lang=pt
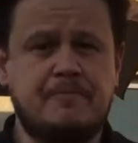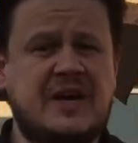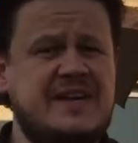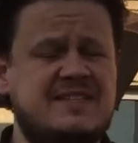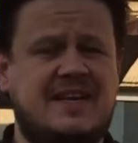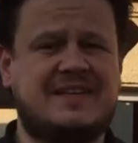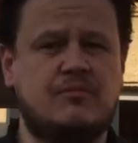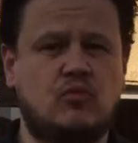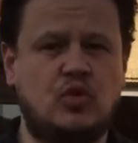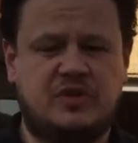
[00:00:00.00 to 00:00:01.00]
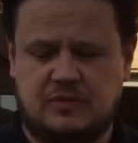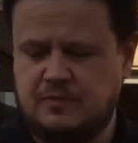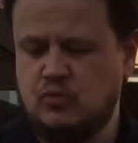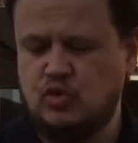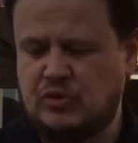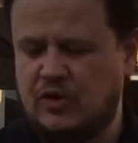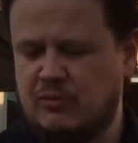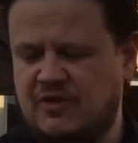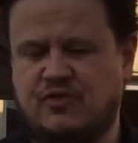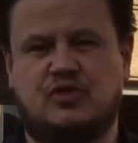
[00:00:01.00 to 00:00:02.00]
O nariz ela tem muito, muito
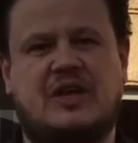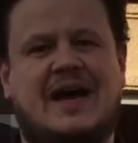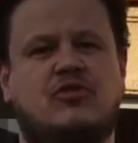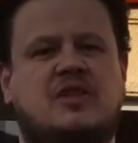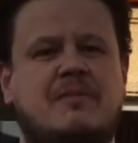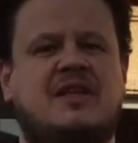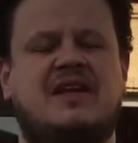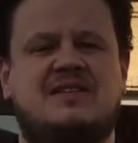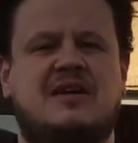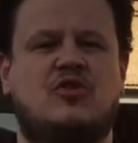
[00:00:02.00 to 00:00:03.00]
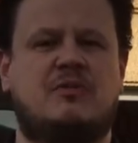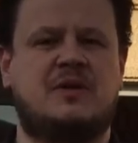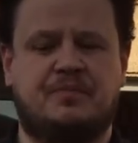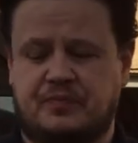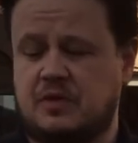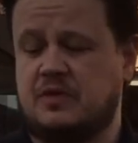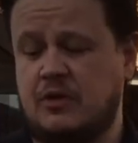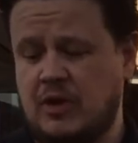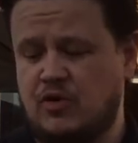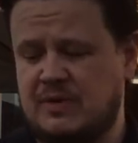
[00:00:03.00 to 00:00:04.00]
aroma frutado, também tem esse aroma,
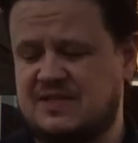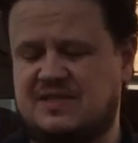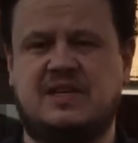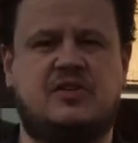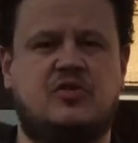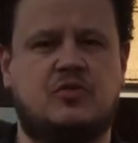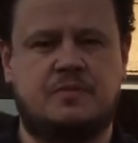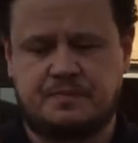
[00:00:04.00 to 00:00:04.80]
tem um aroma cítrico.